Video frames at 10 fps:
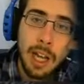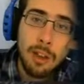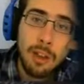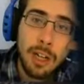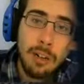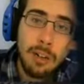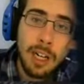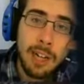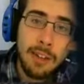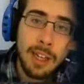Non è una
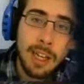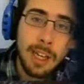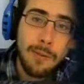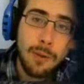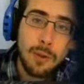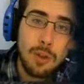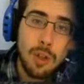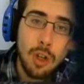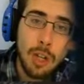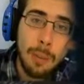nave che
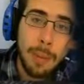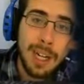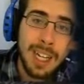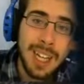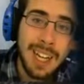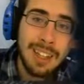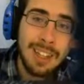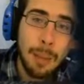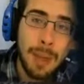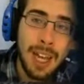funziona per
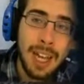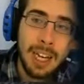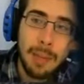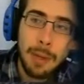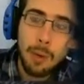niente bene per